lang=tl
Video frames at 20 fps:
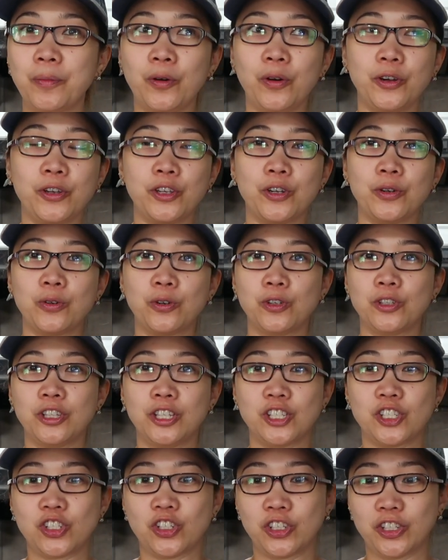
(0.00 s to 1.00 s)
po yung
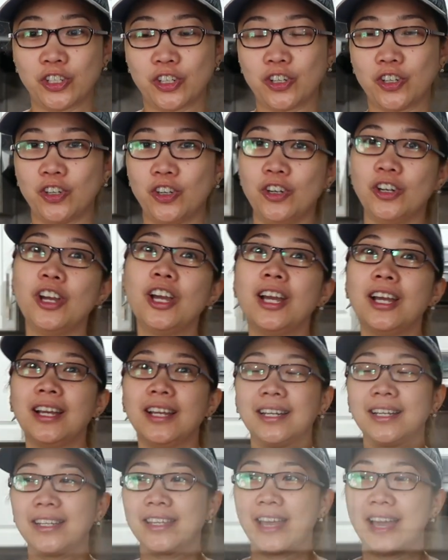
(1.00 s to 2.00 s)
condition ko.
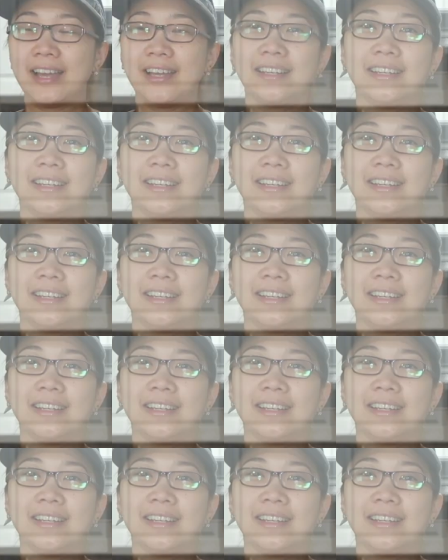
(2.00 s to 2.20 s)
Yeah.